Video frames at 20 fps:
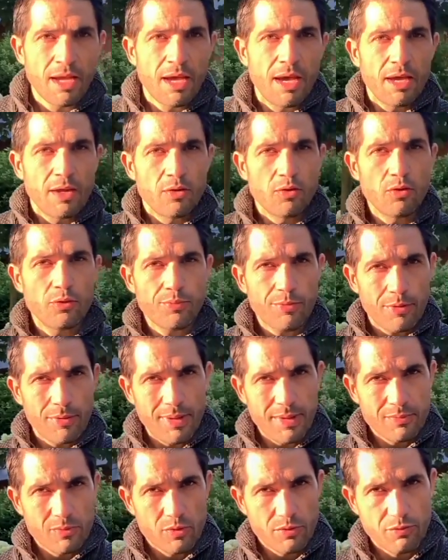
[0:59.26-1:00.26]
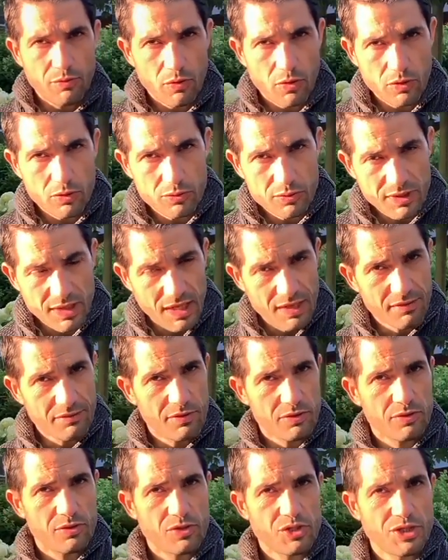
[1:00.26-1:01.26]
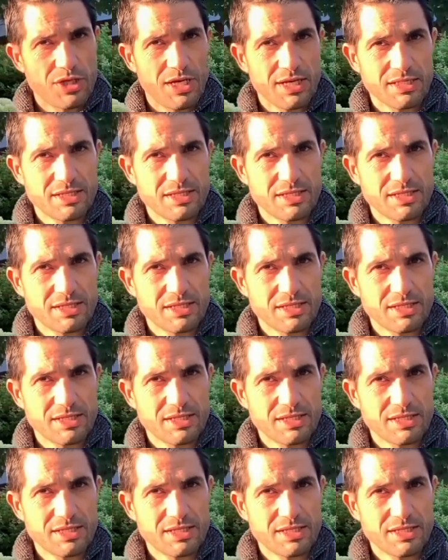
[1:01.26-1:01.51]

Le problème que vous rencontrez avec votre chien